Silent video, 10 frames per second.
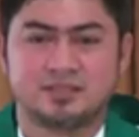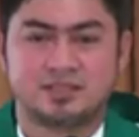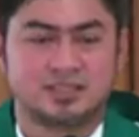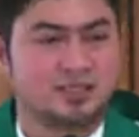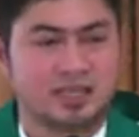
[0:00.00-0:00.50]

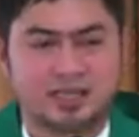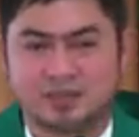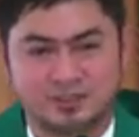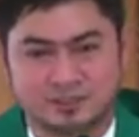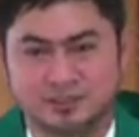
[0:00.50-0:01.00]
hindi ikaw
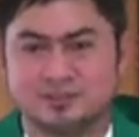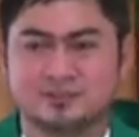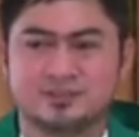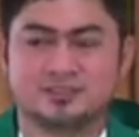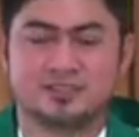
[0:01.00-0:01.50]
ito,
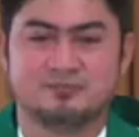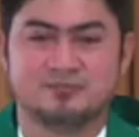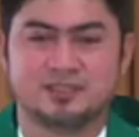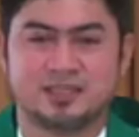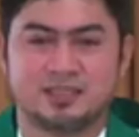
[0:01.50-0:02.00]
sabi
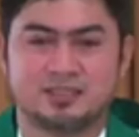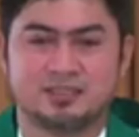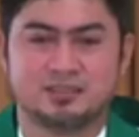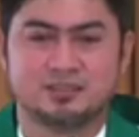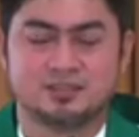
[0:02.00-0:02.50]
niya.
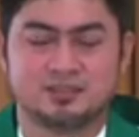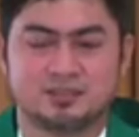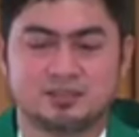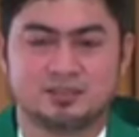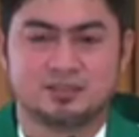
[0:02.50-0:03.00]

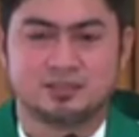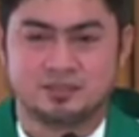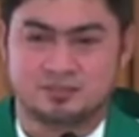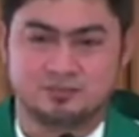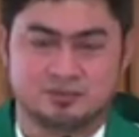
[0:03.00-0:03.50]

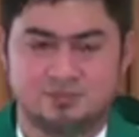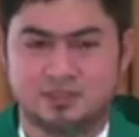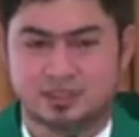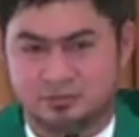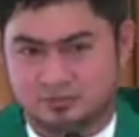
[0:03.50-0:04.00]
Sabi
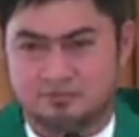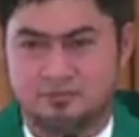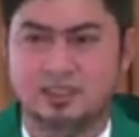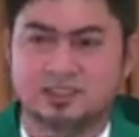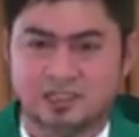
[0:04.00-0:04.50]
niya, oh,
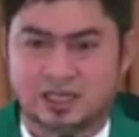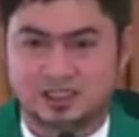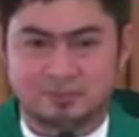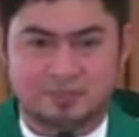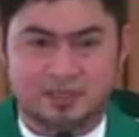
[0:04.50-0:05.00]
binalik sa akin
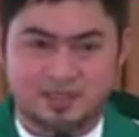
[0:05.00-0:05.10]
yung papel.